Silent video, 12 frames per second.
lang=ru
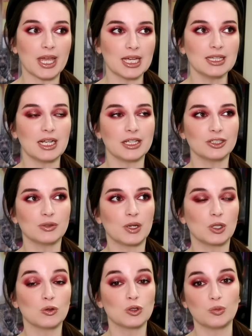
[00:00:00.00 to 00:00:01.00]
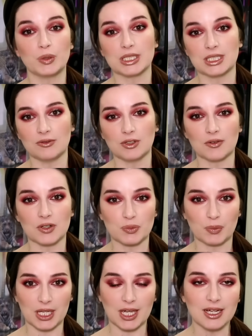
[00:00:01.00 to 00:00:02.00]
Это лишь мое субъективное
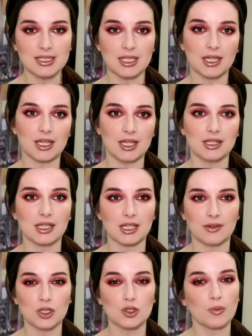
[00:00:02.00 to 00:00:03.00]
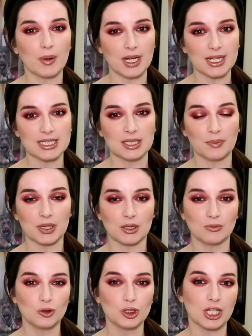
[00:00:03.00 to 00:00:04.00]
восприятие, и такие видео полезны,
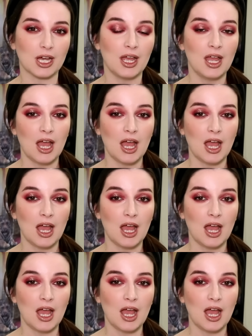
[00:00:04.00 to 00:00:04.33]
потому что